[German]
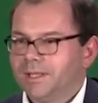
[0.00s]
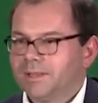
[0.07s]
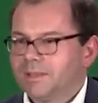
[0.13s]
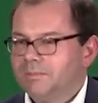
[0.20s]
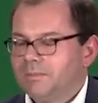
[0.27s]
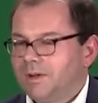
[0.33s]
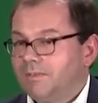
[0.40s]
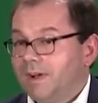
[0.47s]
das
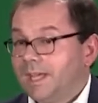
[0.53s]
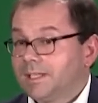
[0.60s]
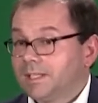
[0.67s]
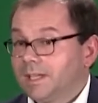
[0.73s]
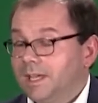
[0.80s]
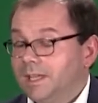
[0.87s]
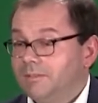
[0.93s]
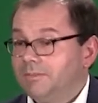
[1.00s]
immer
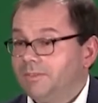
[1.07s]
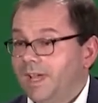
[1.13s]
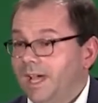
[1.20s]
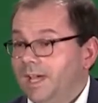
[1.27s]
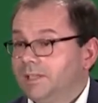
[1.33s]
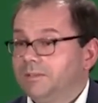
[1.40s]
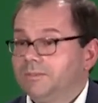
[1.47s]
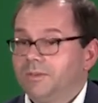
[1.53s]
weitere
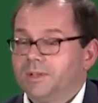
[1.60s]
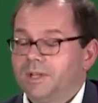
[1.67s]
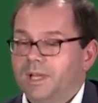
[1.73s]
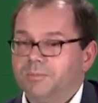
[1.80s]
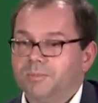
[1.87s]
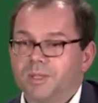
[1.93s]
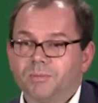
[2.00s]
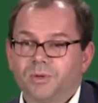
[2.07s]
Entfernen von
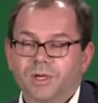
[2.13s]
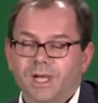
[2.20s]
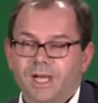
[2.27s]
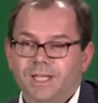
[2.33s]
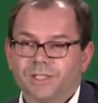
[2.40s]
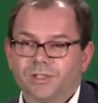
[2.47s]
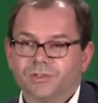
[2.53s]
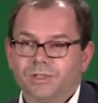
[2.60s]
einem
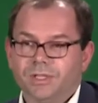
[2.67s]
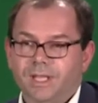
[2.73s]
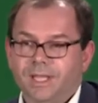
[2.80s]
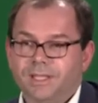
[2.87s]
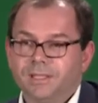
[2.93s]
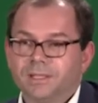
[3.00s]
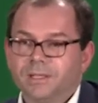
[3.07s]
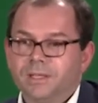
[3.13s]
demokratischen
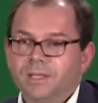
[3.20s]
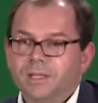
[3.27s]
Land,